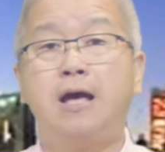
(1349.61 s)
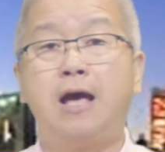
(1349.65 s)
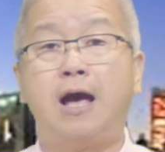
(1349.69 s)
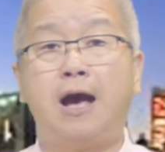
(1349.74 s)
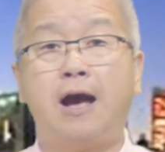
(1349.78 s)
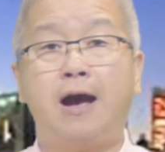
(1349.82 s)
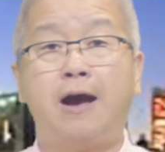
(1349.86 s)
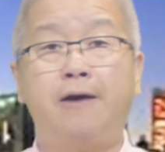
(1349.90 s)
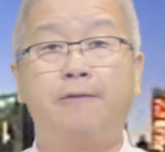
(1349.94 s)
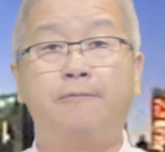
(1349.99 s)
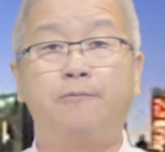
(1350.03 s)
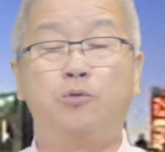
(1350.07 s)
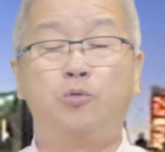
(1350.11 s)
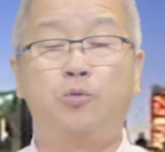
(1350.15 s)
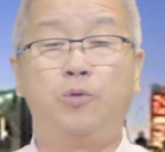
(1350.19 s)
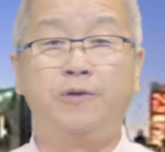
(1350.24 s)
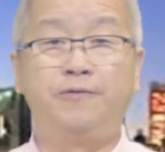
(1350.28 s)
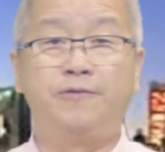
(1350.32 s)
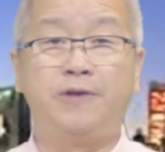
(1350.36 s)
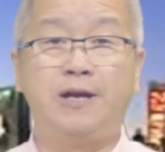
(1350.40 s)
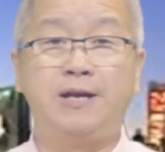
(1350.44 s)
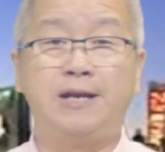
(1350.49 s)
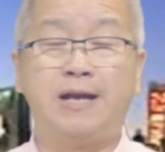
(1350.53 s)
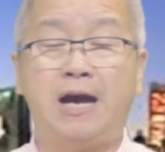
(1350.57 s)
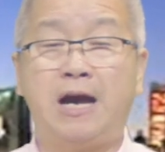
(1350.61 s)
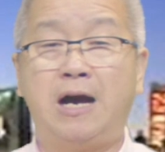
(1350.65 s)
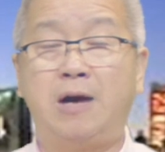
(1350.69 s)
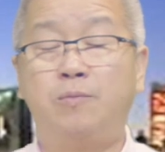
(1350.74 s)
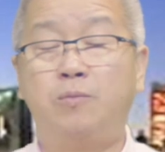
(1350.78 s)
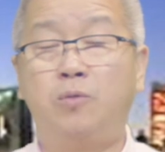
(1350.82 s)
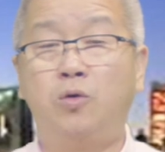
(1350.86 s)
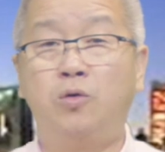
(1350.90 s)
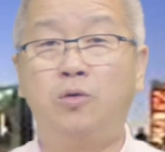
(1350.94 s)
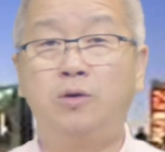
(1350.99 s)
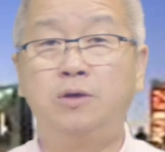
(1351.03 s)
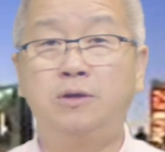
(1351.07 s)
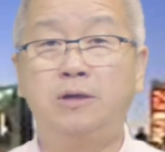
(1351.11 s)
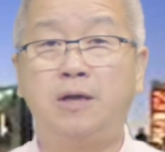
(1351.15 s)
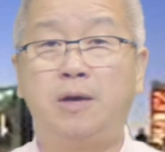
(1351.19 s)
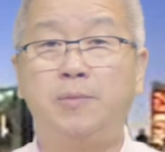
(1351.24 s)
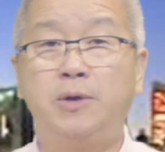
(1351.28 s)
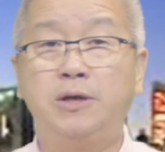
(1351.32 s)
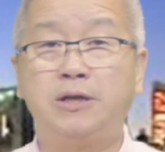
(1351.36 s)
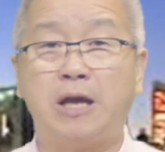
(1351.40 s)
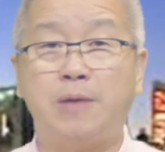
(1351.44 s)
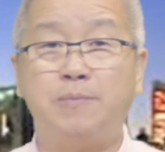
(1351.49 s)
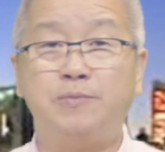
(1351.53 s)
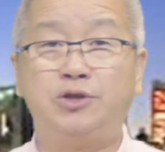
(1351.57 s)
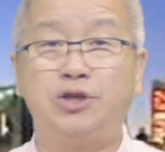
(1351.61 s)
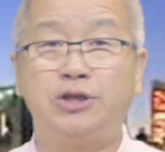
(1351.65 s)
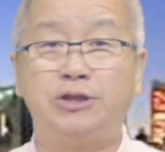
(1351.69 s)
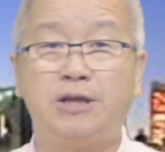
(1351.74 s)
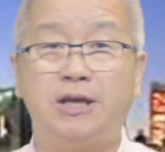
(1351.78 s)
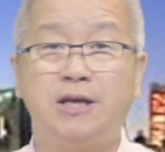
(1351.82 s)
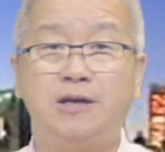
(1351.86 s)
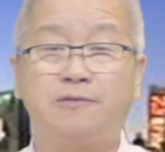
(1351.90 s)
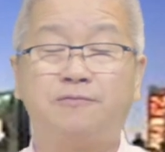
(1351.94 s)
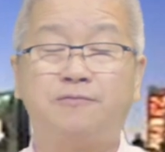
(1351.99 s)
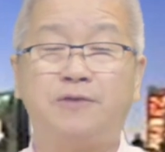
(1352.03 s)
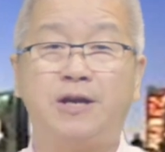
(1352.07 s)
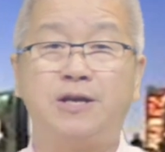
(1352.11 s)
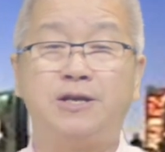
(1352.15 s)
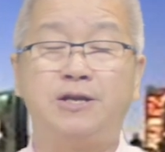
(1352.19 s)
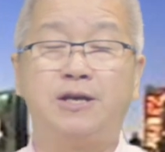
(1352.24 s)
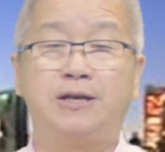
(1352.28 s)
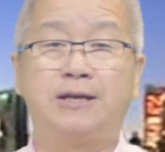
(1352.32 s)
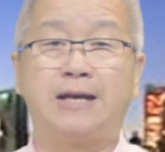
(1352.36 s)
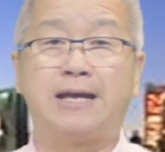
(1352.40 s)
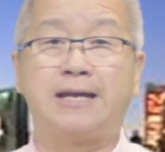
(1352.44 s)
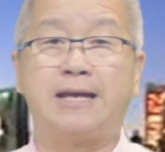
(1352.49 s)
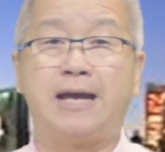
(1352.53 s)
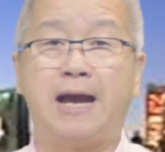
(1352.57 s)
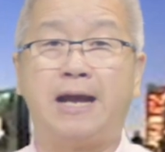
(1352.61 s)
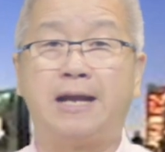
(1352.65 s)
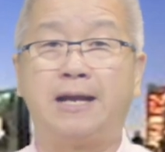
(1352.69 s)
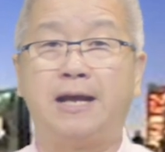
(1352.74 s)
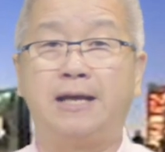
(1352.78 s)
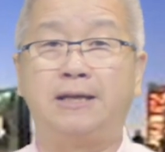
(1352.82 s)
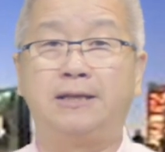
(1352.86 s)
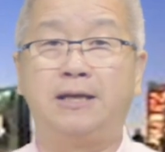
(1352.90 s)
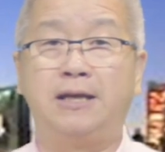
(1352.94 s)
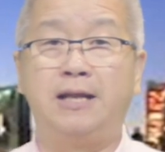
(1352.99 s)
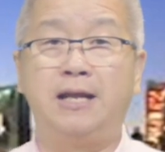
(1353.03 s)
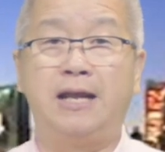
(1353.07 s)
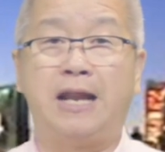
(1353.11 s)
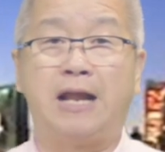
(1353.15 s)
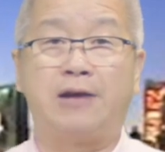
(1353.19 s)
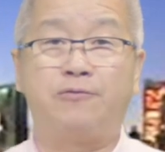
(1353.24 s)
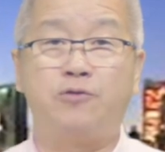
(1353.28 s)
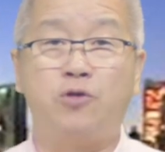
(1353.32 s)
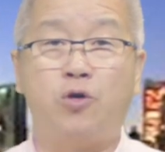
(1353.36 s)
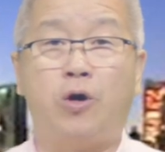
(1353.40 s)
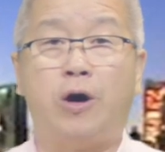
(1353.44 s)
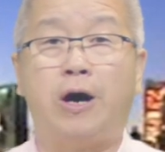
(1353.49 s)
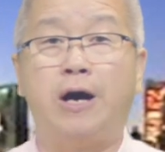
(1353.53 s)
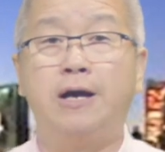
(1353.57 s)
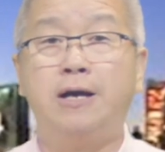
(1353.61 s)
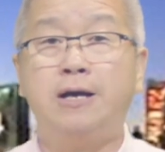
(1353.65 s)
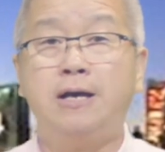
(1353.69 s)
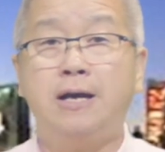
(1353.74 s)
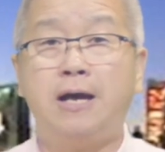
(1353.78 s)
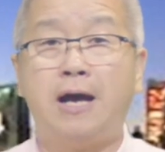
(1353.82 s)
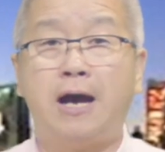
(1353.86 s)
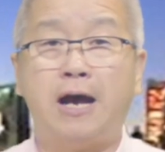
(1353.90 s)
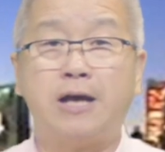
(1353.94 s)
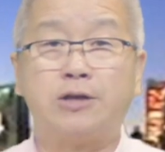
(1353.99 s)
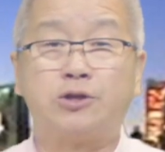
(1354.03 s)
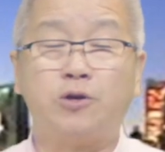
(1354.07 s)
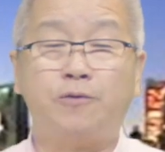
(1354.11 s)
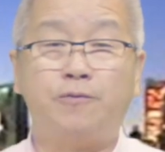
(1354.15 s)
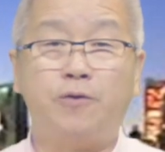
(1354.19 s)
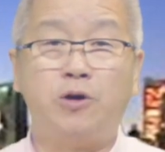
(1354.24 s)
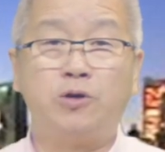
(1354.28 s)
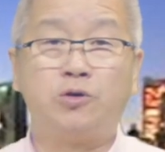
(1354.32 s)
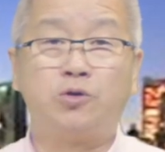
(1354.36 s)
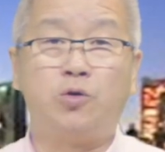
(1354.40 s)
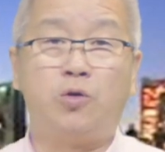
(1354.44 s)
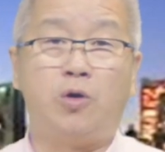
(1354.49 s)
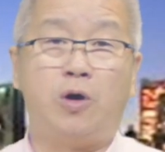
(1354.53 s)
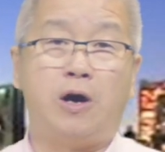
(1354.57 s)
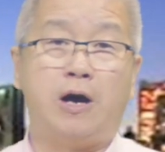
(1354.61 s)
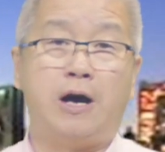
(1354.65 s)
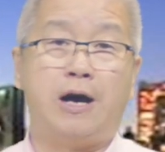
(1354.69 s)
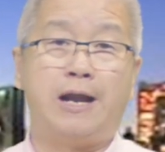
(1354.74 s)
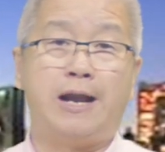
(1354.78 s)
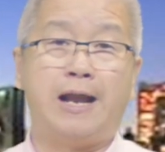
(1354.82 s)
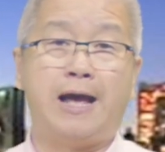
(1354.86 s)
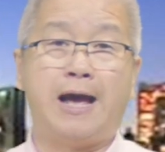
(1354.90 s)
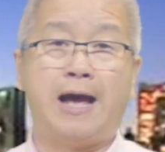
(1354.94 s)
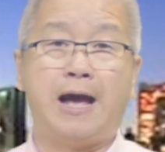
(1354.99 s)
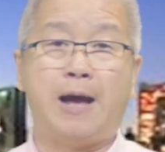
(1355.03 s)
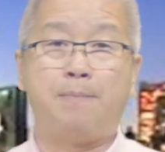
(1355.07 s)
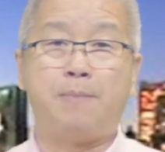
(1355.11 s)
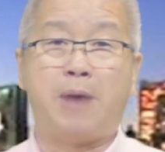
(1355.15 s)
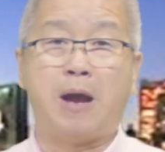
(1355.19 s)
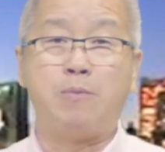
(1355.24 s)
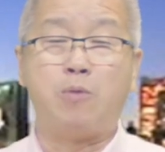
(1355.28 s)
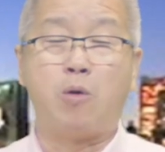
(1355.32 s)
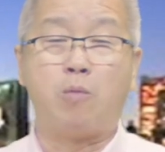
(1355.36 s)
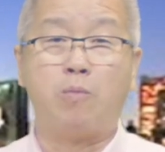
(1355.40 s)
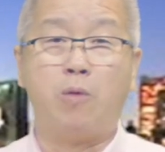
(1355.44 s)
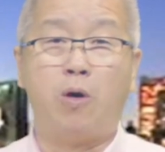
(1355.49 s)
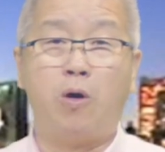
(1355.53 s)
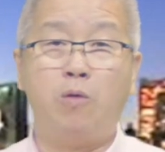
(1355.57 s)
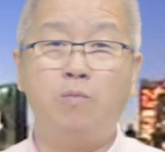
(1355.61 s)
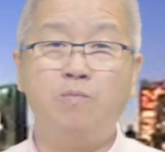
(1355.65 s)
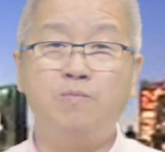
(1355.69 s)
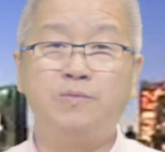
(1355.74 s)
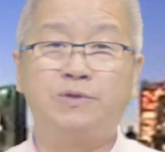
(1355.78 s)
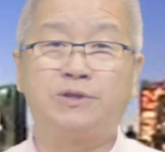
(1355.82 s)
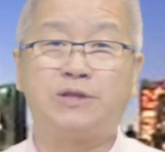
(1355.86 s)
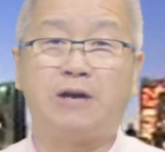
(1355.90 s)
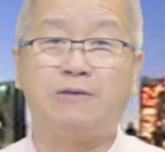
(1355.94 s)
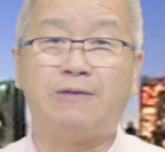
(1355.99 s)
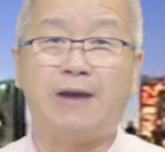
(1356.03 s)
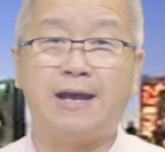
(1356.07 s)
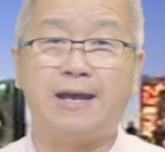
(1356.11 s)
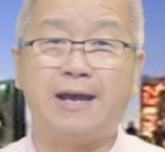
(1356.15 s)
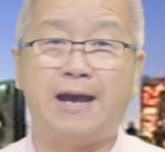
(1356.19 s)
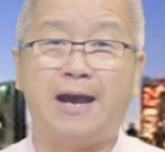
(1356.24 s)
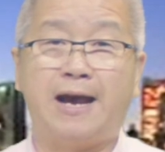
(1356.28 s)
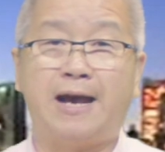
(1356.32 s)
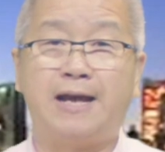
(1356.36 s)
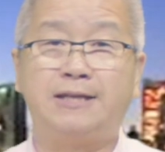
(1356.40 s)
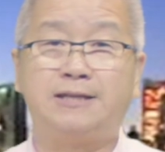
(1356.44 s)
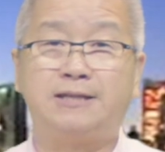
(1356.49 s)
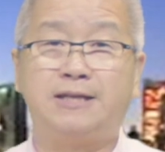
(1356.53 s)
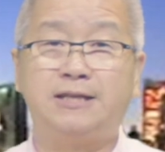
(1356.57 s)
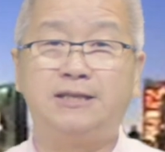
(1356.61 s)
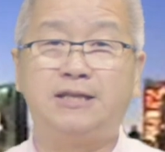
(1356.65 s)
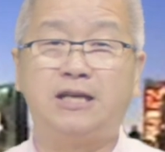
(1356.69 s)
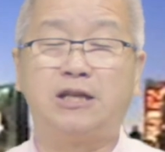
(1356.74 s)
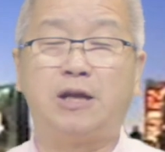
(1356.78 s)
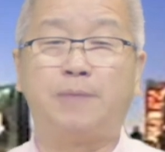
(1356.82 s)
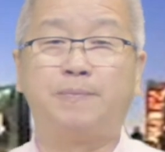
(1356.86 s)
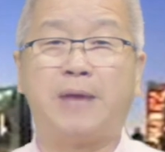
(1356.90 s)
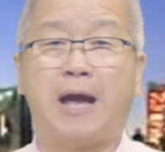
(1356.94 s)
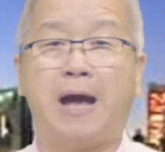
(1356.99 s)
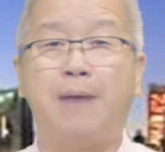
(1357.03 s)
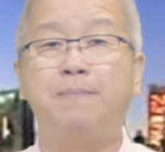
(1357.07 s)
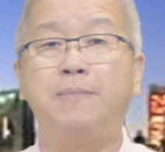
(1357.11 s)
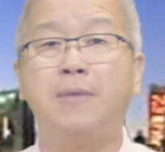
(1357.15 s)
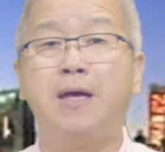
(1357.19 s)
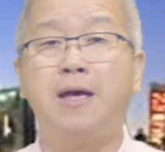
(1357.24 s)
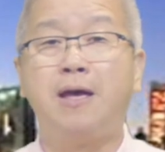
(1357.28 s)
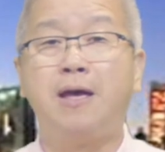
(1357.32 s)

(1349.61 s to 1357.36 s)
À, quý vị nào muốn biết thêm chi tiết về những căn nhà này thì liên lạc với Hòa. À, số phone của Hòa là bảy một bốn sáu hai hai chín chín tám tám,